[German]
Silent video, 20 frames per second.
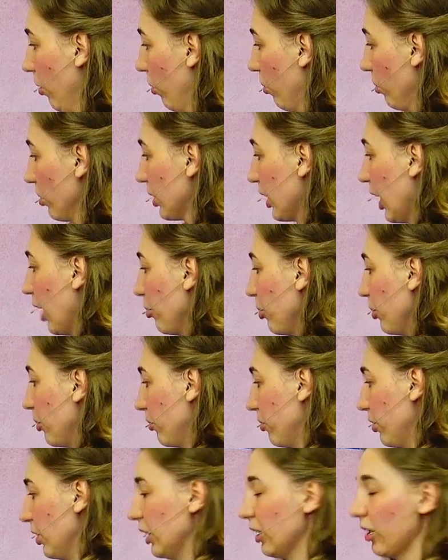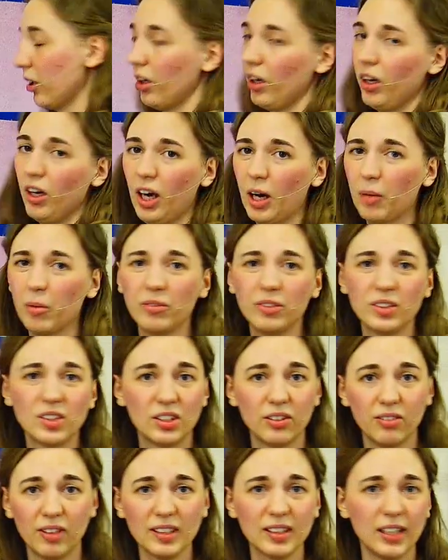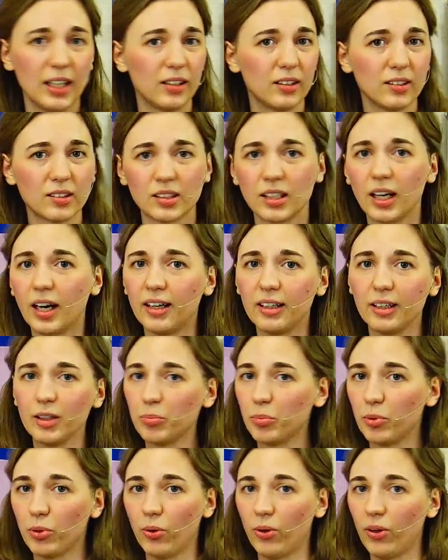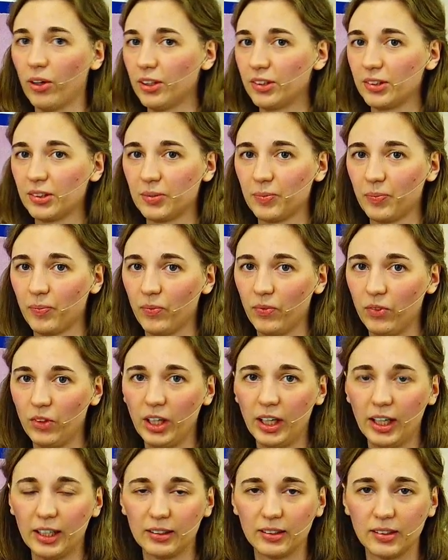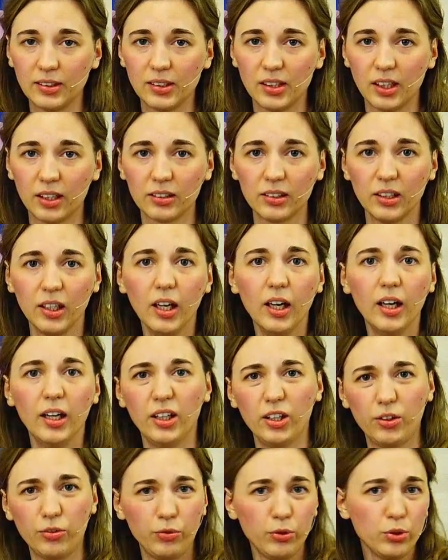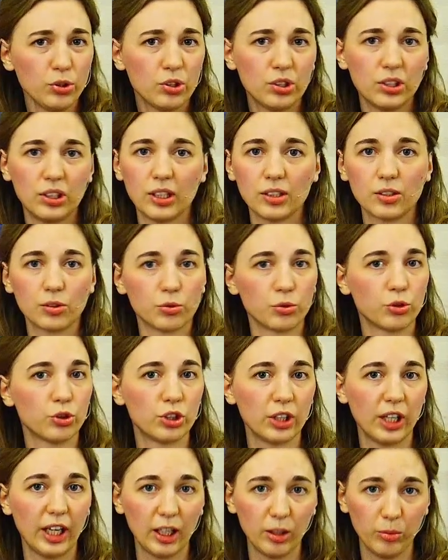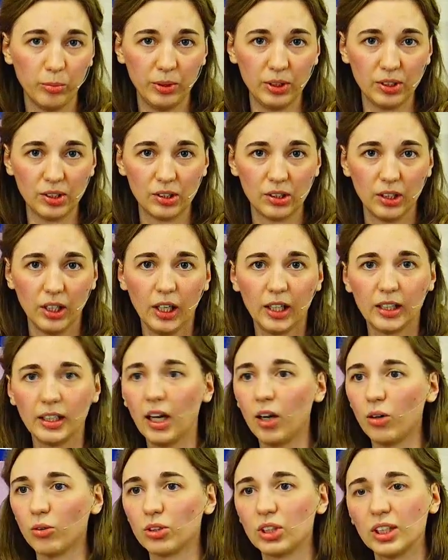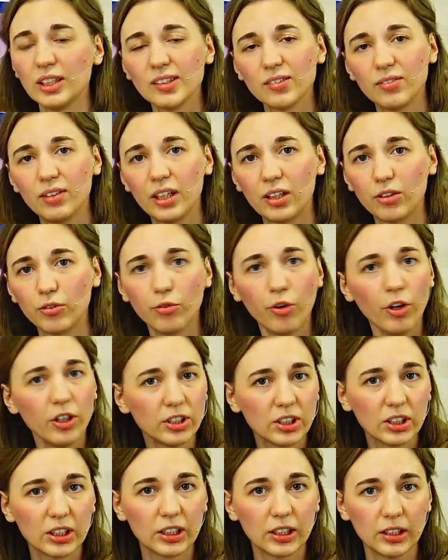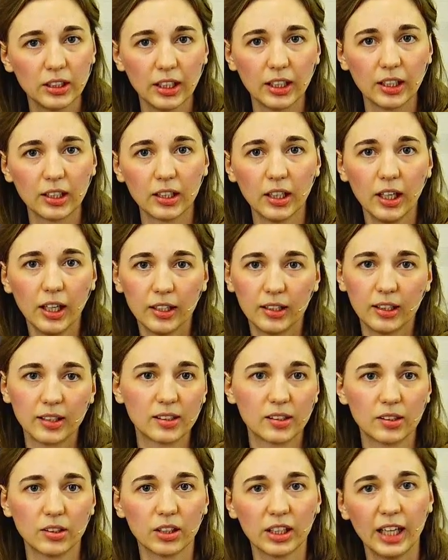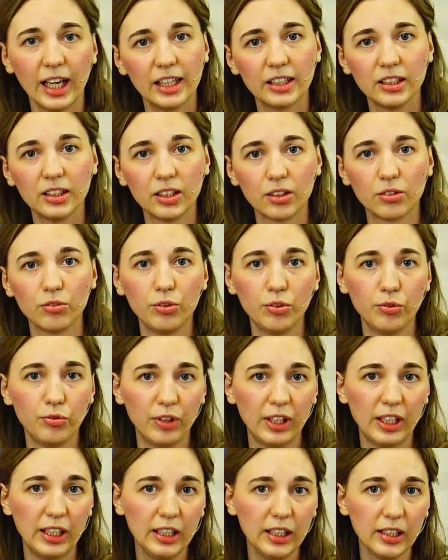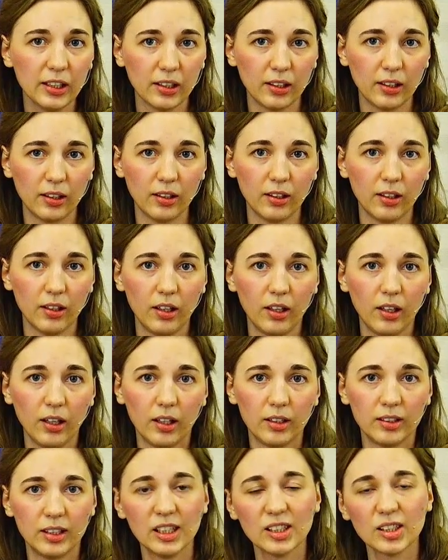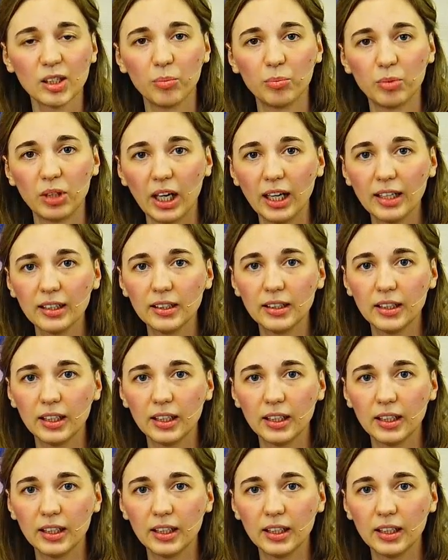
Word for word: und gab ihm wieder. Aber wisst ihr was, er hat es gar nicht bereut. Der hat gesagt, ich wusste, dass du streng bist. Ja, und deswegen wollte ich nicht das Geld irgendwie verlieren. Deshalb dachte